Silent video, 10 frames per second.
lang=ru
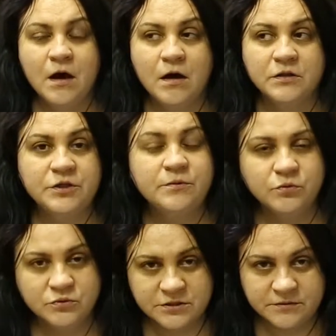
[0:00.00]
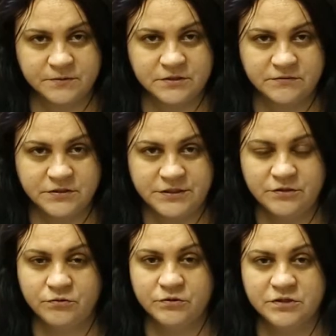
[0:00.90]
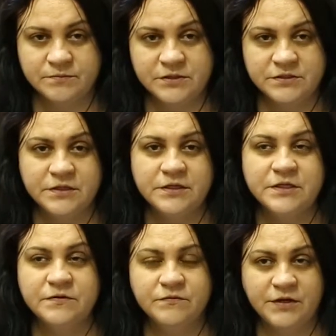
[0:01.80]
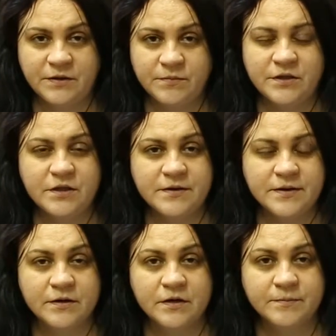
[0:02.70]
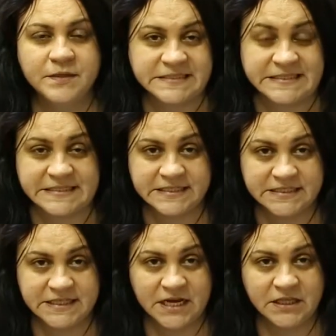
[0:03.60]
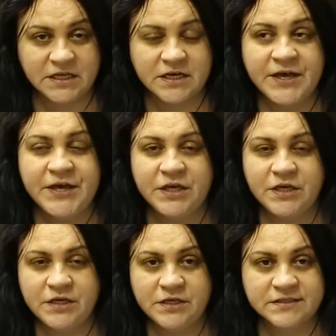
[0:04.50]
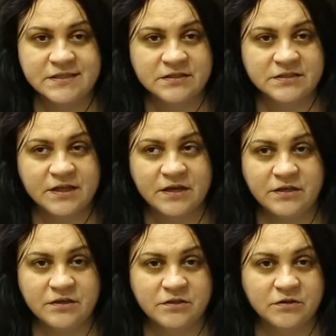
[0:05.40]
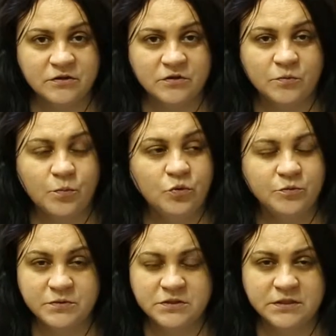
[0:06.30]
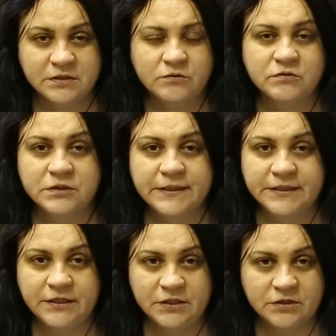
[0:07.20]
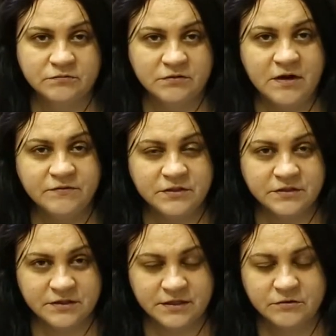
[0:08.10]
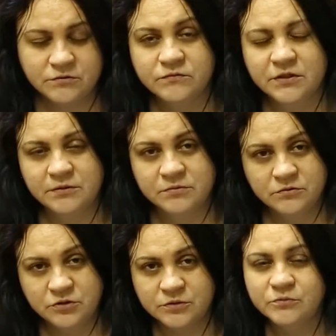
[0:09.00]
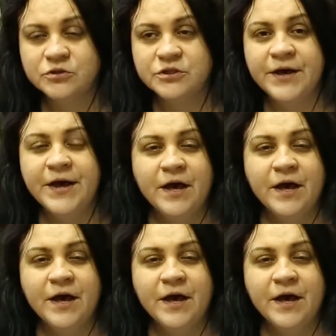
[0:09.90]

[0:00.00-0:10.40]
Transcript: атрибуцией произведения, то есть определением времени, места создания. И если стоит подпись какого-то конкретного автора, да, то в данном случае можно